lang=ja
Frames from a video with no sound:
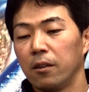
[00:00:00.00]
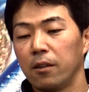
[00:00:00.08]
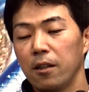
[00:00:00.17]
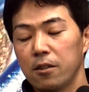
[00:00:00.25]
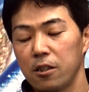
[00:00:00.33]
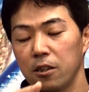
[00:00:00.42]

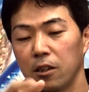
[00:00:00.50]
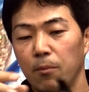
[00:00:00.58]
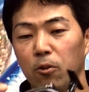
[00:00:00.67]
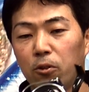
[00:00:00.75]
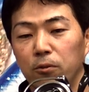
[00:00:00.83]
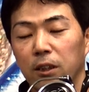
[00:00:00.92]
で進化
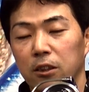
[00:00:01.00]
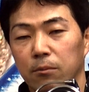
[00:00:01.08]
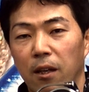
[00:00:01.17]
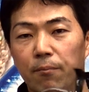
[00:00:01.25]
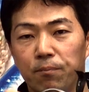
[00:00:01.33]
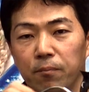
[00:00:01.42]
ポイント2つ
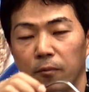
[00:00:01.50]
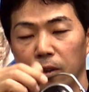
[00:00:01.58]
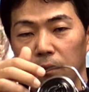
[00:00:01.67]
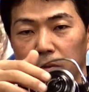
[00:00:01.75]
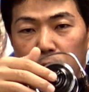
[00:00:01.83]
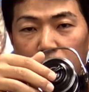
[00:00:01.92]
目
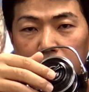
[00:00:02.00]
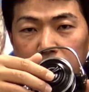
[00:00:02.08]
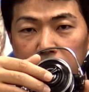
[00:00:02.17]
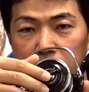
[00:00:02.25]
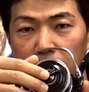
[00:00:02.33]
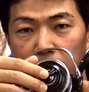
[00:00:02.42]
ドラグ
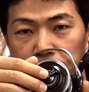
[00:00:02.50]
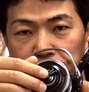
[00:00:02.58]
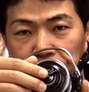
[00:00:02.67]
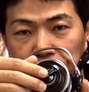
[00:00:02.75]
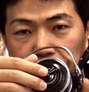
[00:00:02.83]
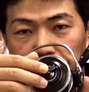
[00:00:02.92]
ですね、
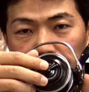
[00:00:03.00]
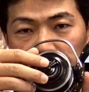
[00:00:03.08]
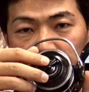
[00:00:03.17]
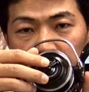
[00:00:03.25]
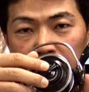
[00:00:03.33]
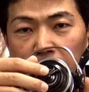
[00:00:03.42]

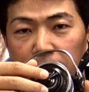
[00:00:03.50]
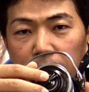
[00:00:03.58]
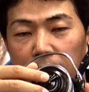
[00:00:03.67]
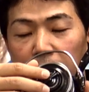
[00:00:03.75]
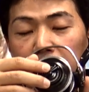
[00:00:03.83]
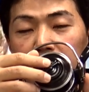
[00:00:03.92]
はい、
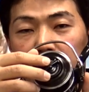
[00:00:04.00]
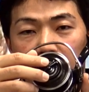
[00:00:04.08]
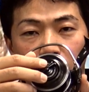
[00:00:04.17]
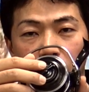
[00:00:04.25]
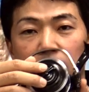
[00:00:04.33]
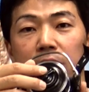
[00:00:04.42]

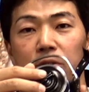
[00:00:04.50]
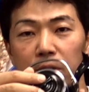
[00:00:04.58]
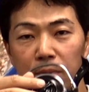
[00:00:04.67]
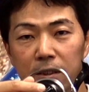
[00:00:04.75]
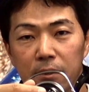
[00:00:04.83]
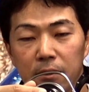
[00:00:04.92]
ATD 搭載してお
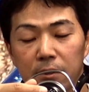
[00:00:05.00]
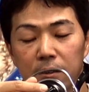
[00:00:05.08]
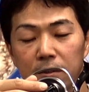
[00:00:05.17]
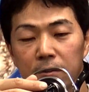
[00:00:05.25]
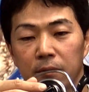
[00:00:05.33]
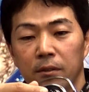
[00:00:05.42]
ります。
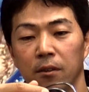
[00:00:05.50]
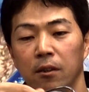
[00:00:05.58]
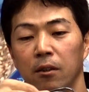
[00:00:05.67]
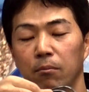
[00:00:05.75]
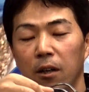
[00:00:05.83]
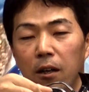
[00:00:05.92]

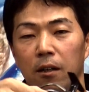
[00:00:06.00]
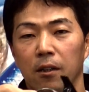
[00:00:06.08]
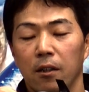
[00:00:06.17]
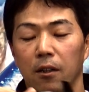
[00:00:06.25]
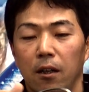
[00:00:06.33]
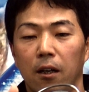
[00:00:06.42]
ま
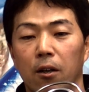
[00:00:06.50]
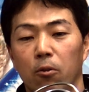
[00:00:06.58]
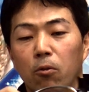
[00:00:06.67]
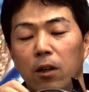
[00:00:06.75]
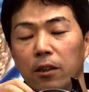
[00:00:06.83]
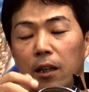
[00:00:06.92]
あ、あの
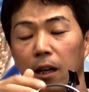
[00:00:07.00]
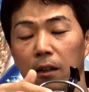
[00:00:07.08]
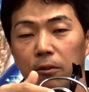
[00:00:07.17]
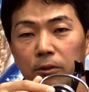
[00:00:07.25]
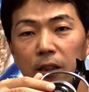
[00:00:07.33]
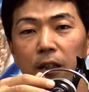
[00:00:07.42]
大型
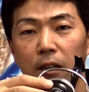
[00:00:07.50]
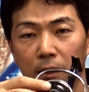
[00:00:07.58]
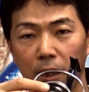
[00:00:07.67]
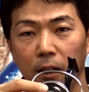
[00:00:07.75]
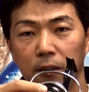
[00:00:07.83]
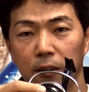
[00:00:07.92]
の魚
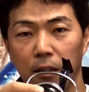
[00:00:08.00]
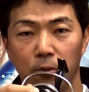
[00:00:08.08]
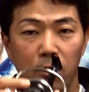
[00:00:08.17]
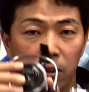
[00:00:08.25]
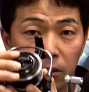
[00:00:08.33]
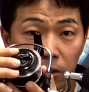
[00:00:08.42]
かかって
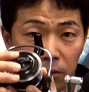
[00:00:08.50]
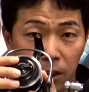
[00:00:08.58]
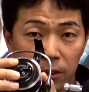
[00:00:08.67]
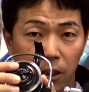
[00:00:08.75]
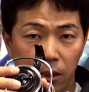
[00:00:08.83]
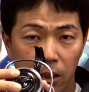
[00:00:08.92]
ドラグ
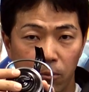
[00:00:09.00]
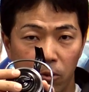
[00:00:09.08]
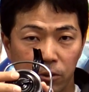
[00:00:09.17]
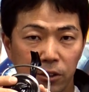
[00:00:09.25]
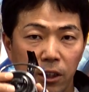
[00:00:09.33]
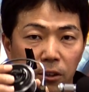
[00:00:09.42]
出されて
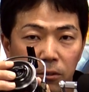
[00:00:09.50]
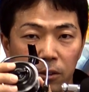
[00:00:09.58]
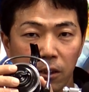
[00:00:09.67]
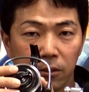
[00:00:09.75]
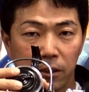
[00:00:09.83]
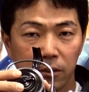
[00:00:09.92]
もスティック
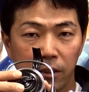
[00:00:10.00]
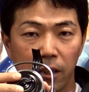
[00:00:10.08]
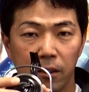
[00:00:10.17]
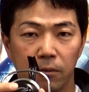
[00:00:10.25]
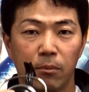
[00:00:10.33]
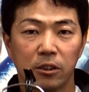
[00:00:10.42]
なくです
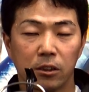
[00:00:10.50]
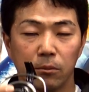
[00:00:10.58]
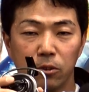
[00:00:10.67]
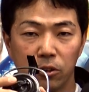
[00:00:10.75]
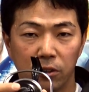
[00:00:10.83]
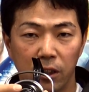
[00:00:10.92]
ね、まあ、
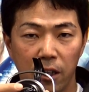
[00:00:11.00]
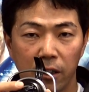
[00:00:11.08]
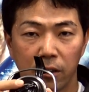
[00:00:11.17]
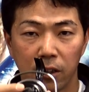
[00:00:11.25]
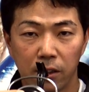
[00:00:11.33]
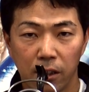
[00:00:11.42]
スムーズに
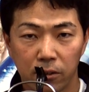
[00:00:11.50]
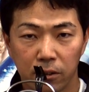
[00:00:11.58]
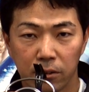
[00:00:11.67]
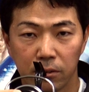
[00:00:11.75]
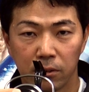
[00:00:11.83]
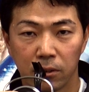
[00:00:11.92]
ラインが出ていく、
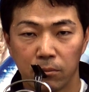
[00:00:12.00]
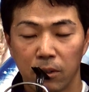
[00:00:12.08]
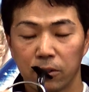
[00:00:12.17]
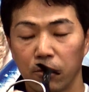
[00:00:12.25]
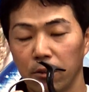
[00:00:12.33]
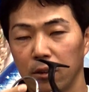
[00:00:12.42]

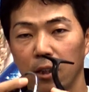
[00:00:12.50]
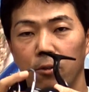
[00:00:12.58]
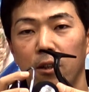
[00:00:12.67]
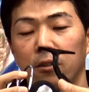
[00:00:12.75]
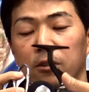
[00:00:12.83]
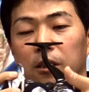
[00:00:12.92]
まあ、そういった
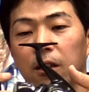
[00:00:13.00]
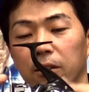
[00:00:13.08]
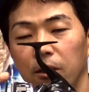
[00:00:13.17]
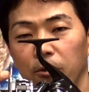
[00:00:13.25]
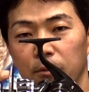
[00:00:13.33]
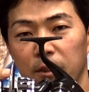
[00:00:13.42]
ドラグになっ
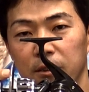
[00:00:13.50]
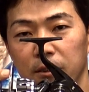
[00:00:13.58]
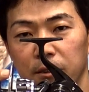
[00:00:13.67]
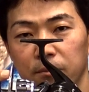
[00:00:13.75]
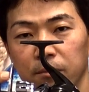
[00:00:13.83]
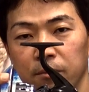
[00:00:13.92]
ておりま
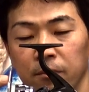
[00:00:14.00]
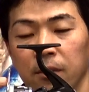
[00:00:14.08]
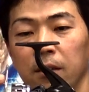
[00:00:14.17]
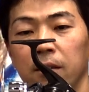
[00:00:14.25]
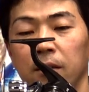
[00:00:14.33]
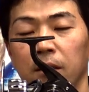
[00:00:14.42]
す。
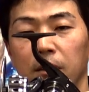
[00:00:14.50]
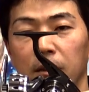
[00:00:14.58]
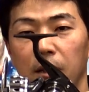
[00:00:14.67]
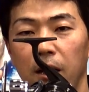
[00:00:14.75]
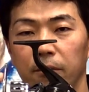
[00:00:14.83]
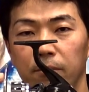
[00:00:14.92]

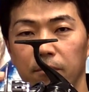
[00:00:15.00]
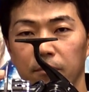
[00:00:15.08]
はい、